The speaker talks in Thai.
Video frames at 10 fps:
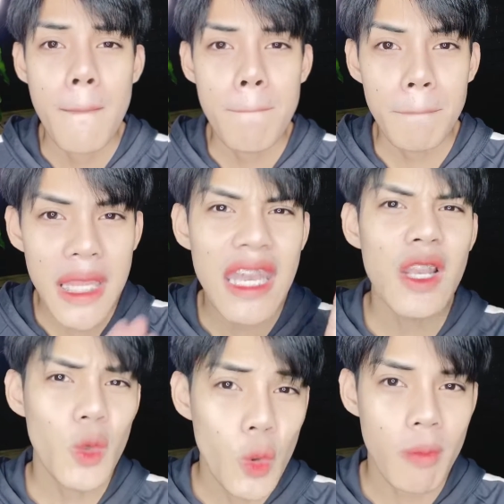ไม่ได้
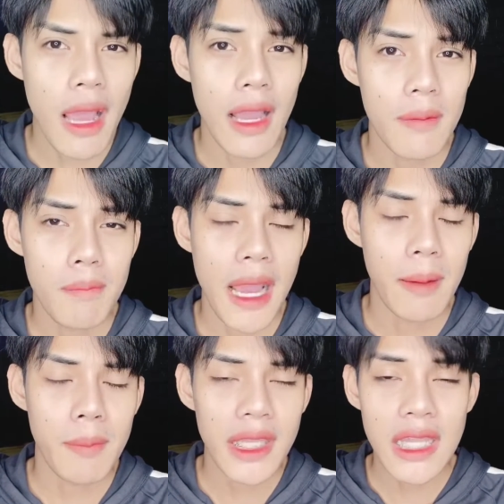รูปอะปาก
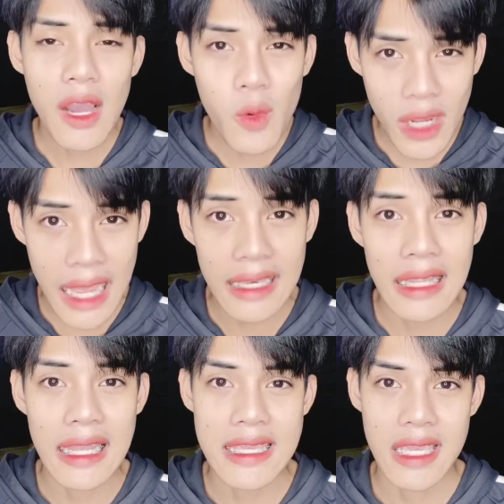ไม่เท่ากัน
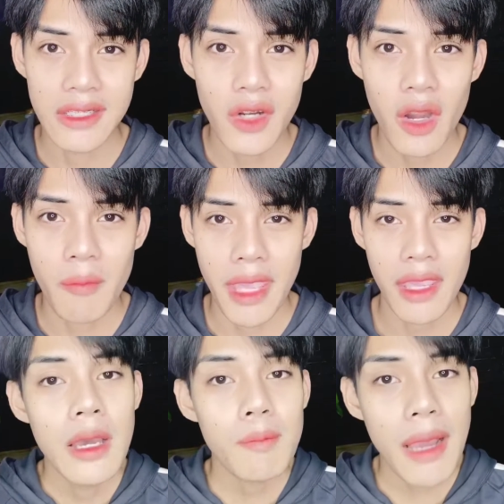อะไรอย่างเงี้ยนึกออกไหม
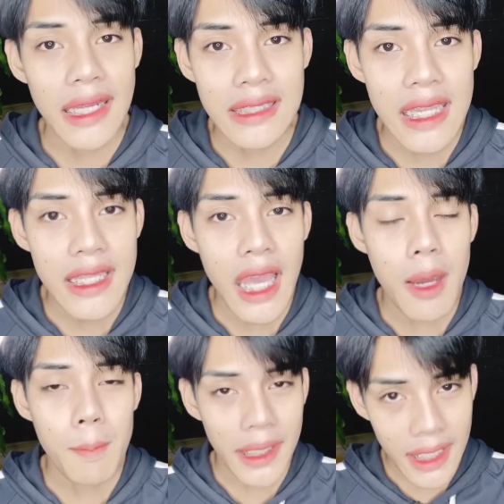ปากต้าเนี่ย
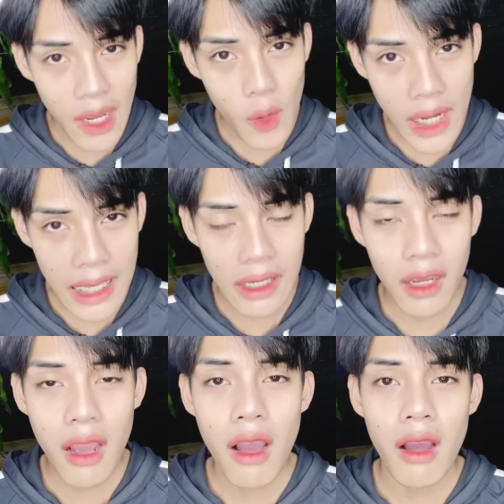ไม่เท่ากันแล้
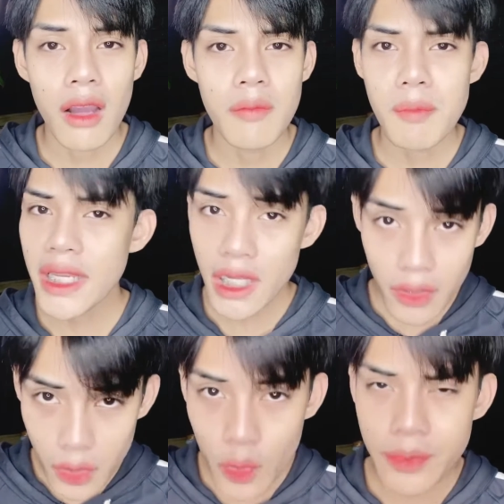วก็ไม่ได้
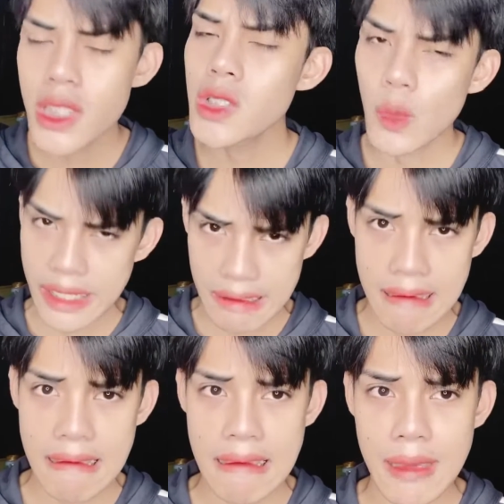รูปที่สวย
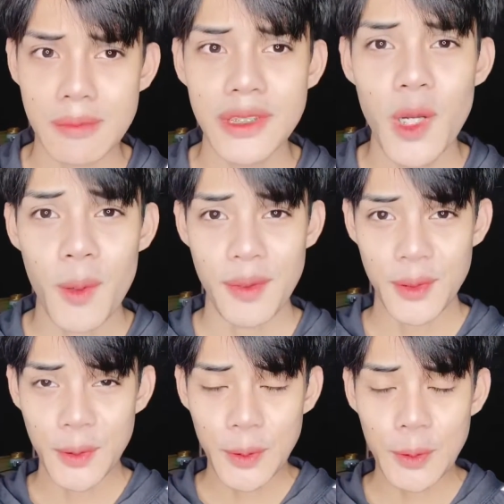งามนึกออกไหม
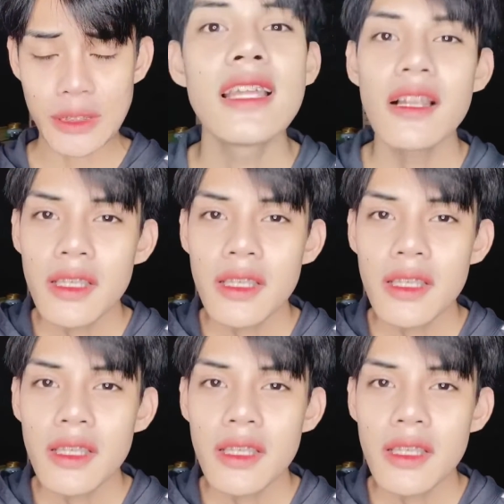ทุกคนแล้วก็เลย